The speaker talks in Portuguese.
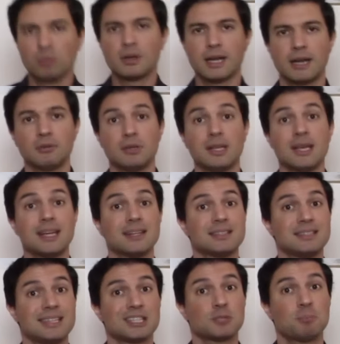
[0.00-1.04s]
crendo em
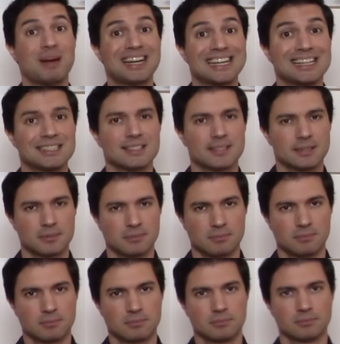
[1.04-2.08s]
heresias pagãs.
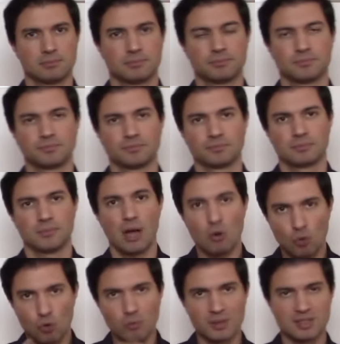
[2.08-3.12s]

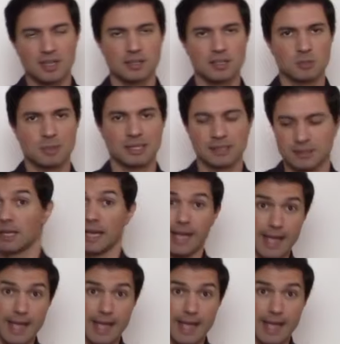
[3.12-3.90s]
Algumas heresias pagãs.